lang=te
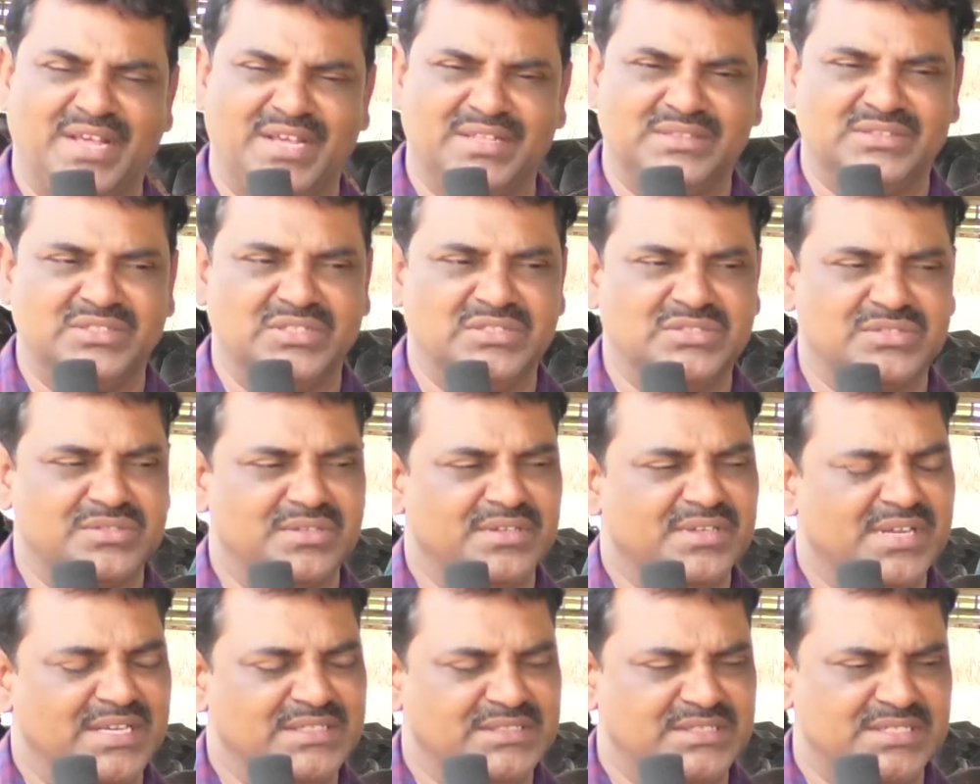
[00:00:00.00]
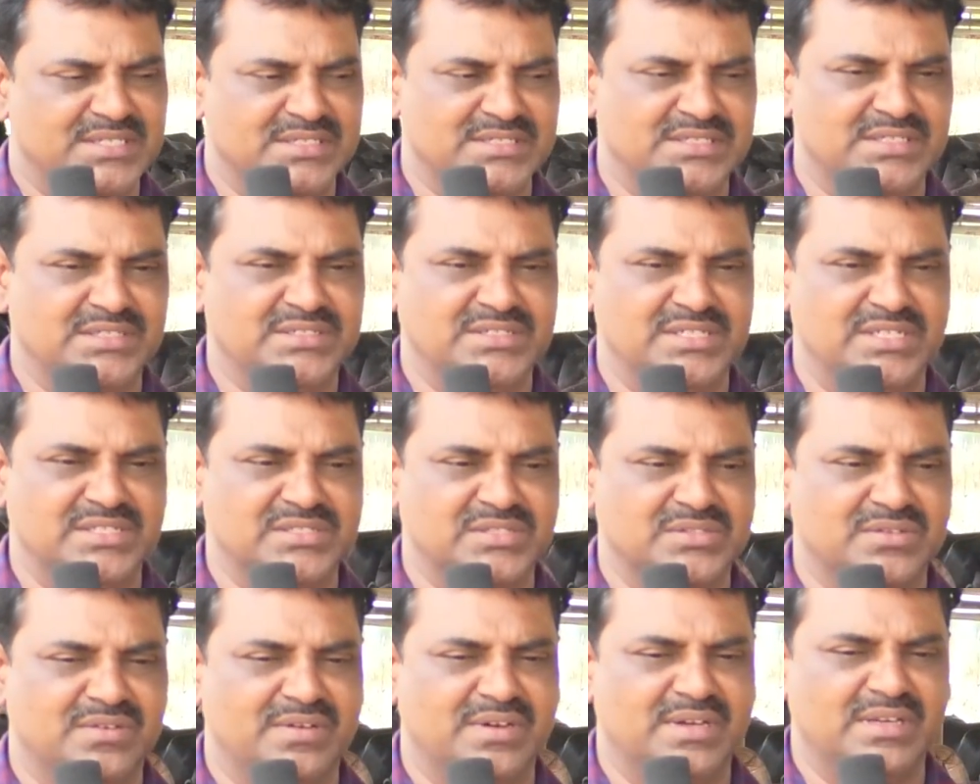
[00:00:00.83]
ప్లాన్ తీసుకొని కన్స్ట్రక్షన్
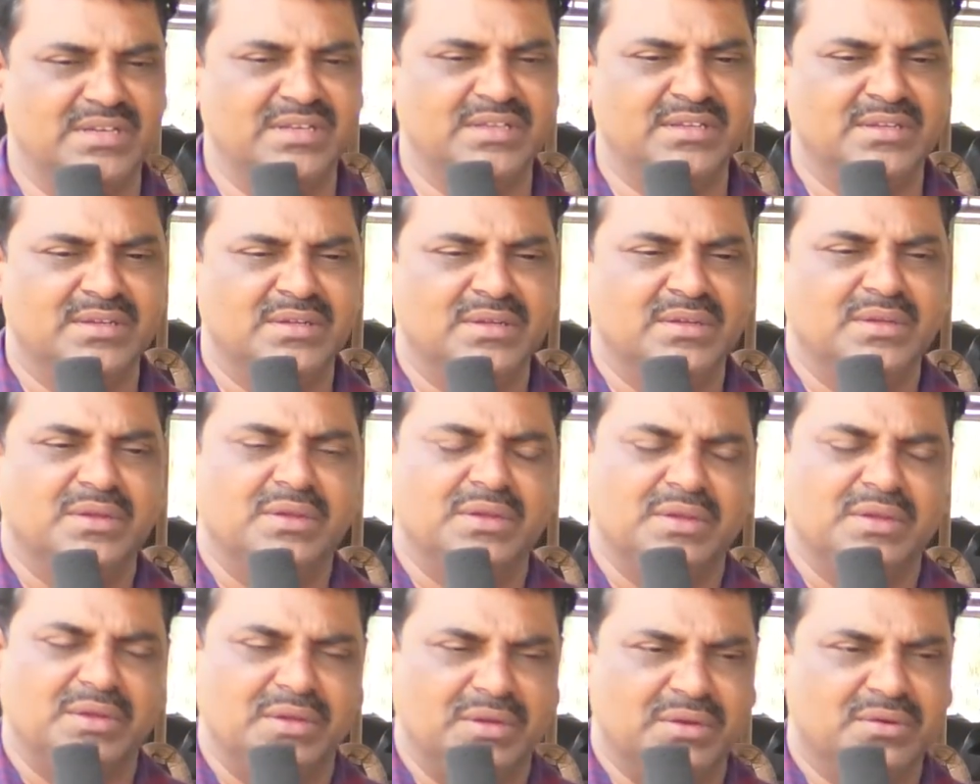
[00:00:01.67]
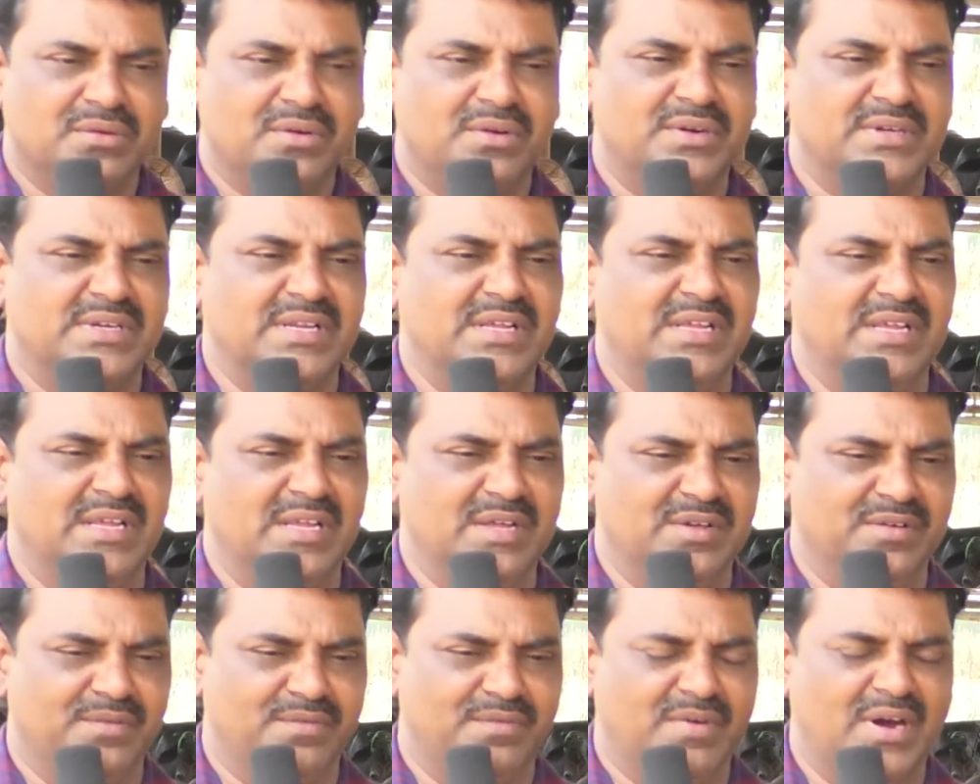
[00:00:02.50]
చేసుకోవాలి ఇంకోటి
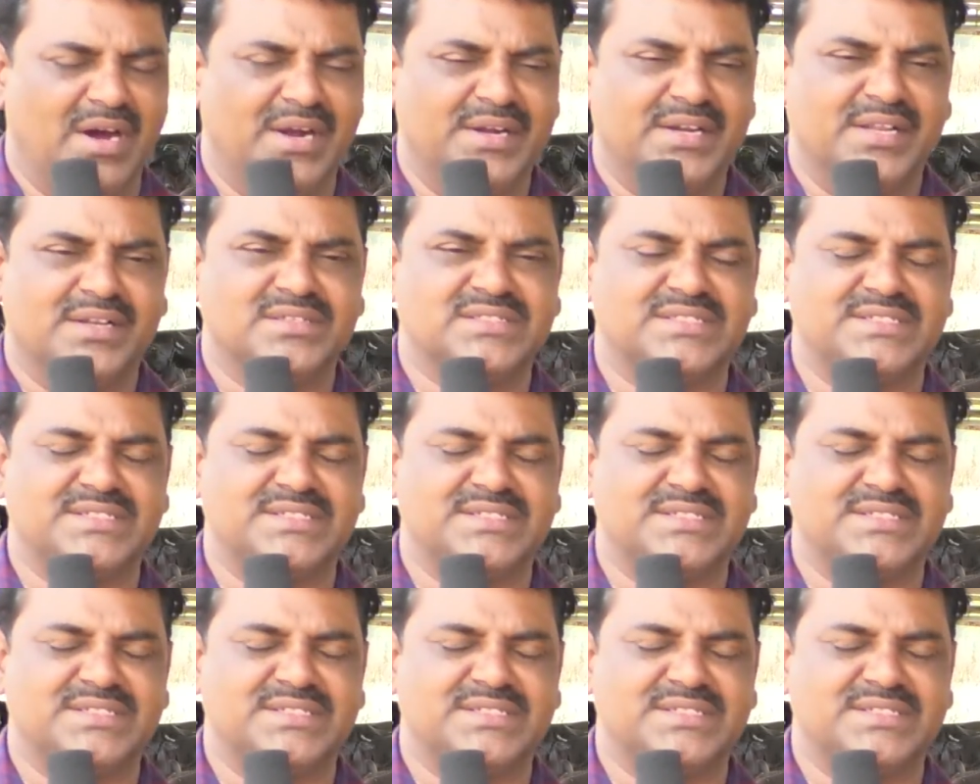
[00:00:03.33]
వాటర్